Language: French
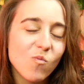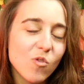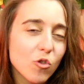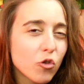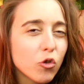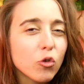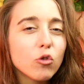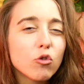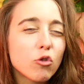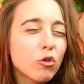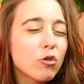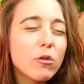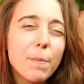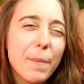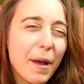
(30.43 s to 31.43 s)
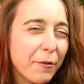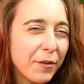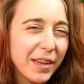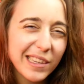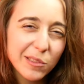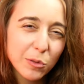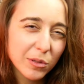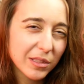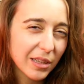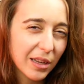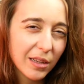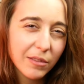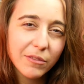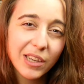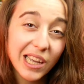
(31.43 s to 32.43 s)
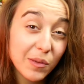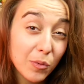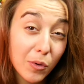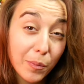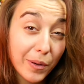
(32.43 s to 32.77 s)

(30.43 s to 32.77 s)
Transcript: je, suis pas fière de ça, hein, vraiment